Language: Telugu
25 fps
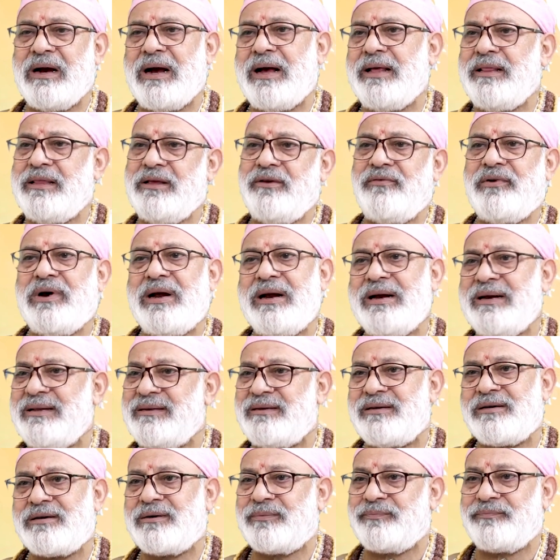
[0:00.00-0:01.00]
అది వాళ్ళ
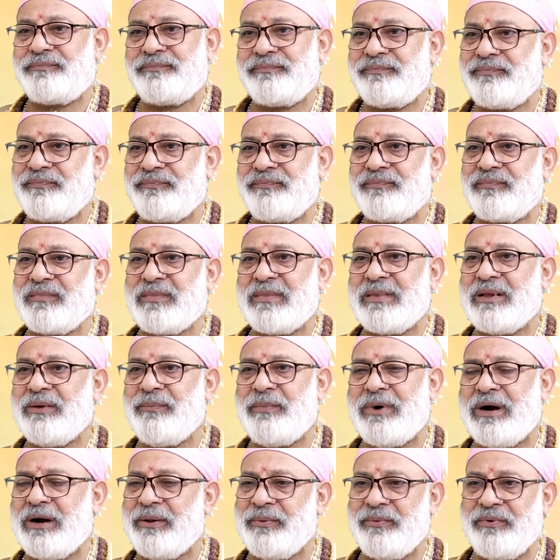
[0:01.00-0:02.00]
ఇష్టం
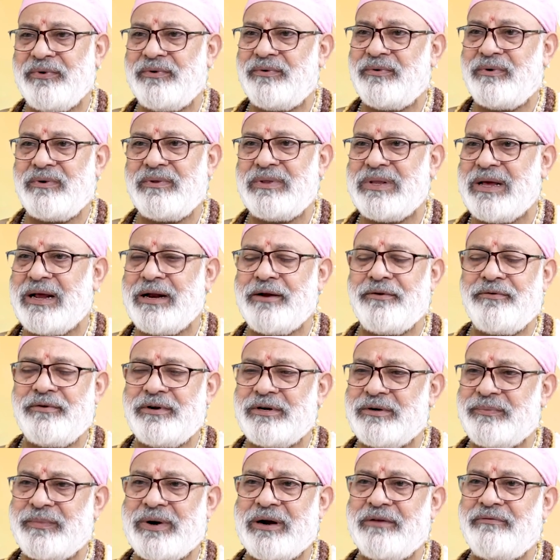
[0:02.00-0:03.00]
మనము దాని
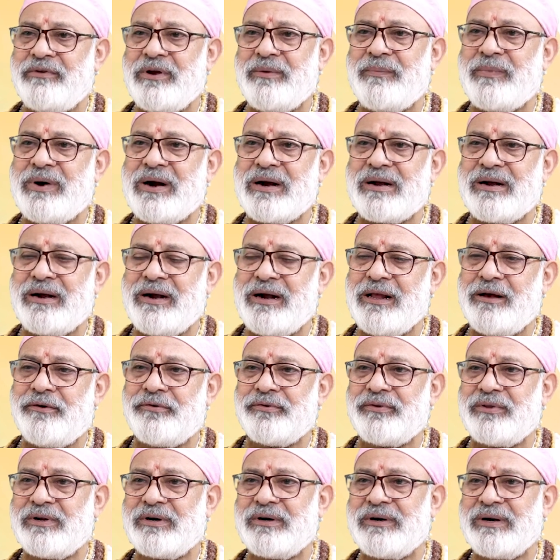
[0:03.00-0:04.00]
గురించి మనమేం మాట్లాడే
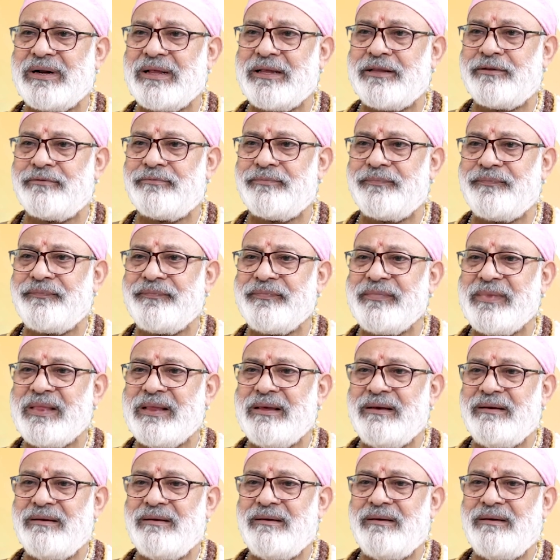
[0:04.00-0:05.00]
అవసరం లేదు
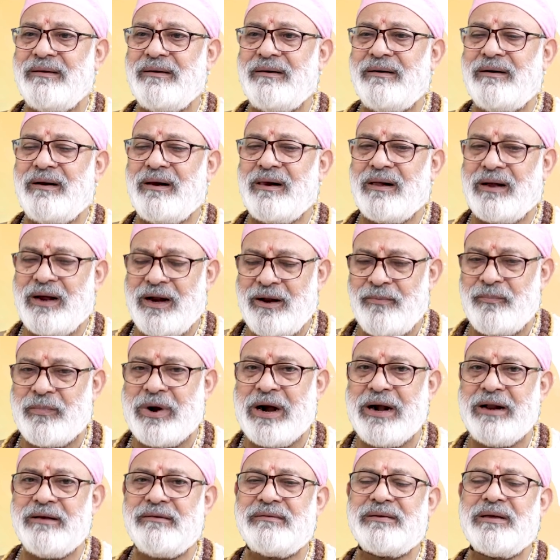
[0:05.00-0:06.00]
కానీ
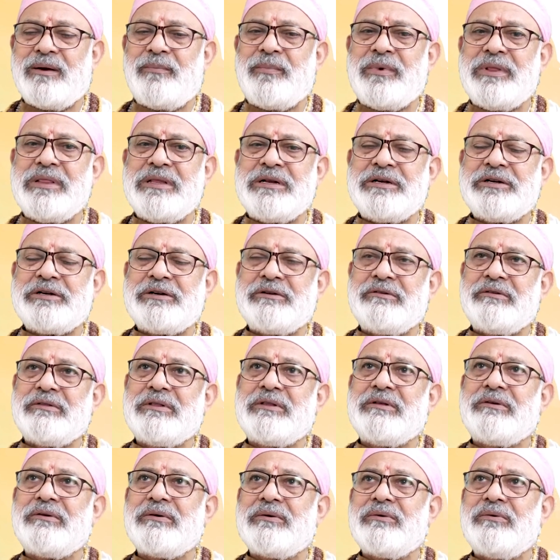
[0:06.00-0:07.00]
మనకు
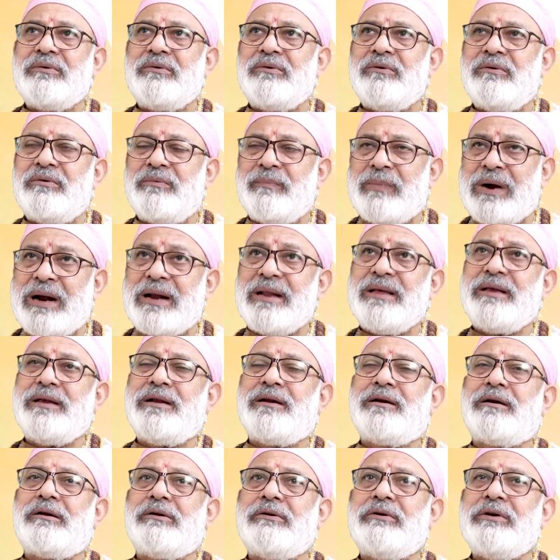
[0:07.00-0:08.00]
సంబంధించినంత వరకు మన
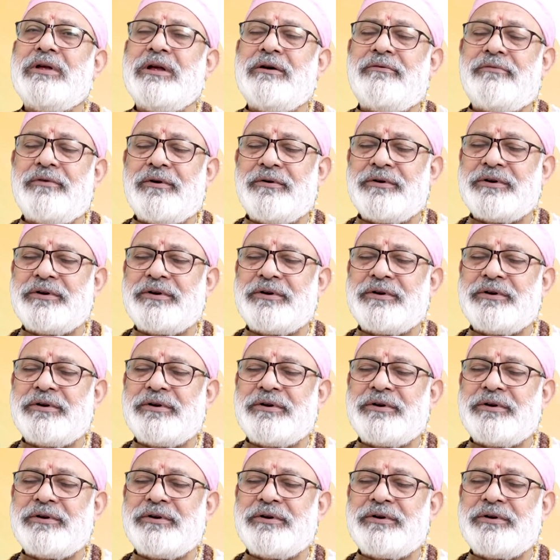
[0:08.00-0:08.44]
ఇంట్లో ఎవరు